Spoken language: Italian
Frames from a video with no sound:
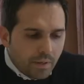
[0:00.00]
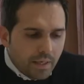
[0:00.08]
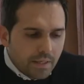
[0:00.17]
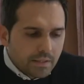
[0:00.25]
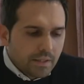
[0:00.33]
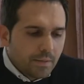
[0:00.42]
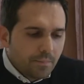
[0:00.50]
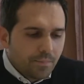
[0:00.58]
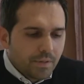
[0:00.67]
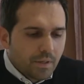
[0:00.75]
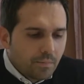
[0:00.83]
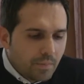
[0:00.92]
paese
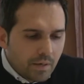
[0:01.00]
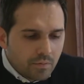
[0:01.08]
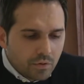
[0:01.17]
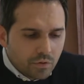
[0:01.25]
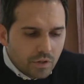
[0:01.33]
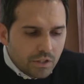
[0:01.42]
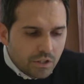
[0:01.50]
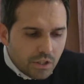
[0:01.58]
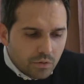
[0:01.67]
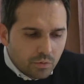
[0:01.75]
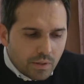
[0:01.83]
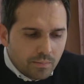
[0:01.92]
abbiamo
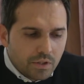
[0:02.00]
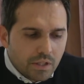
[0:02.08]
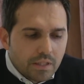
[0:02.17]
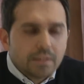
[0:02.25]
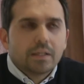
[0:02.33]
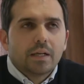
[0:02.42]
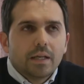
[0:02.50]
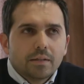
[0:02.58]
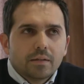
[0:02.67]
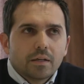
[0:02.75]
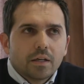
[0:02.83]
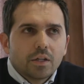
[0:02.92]
noleggiato una bicicletta
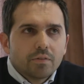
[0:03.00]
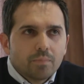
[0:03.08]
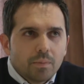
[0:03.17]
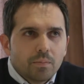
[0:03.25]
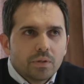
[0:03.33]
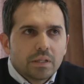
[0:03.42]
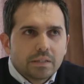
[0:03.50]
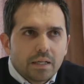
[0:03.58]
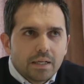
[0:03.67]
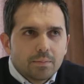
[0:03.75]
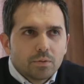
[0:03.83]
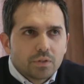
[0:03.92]
elettrica dove Babbo
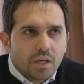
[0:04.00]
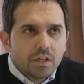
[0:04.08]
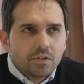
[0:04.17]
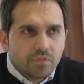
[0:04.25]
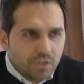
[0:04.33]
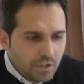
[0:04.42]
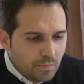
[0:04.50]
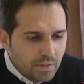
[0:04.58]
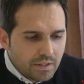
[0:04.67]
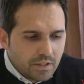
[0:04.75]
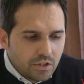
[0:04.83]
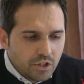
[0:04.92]
Natale potrà
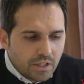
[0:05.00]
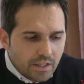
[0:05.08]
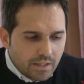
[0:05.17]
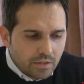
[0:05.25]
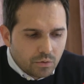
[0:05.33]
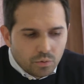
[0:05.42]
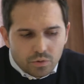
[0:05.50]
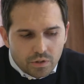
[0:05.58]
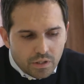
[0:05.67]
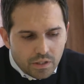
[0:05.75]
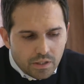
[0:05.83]
facilmente girare in, tutti,